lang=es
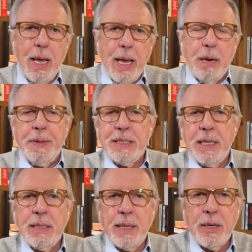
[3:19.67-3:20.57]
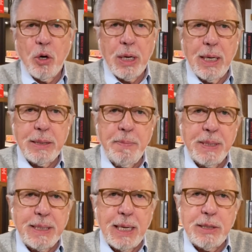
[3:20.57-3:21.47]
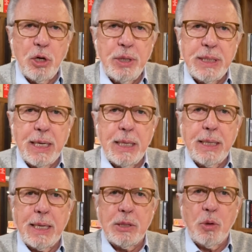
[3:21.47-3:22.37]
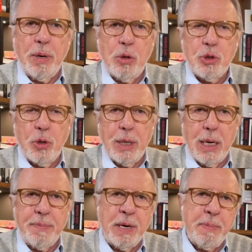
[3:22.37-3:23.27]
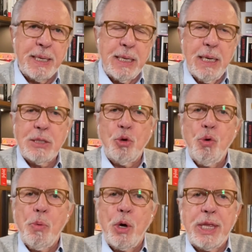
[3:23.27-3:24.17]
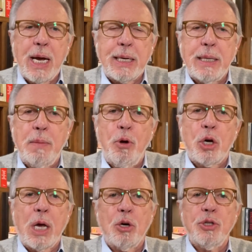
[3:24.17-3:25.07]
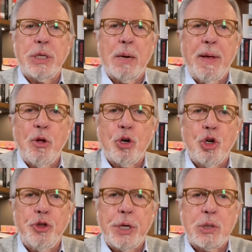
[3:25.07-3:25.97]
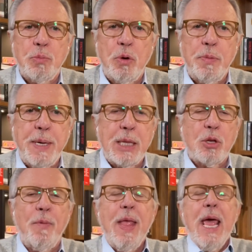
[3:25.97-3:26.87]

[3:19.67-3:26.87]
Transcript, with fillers: El presidente dijo que las investigaciones y críticas sobre el uso de la ivermectina es un nuevo ataque del bloque conservador contra su movimiento.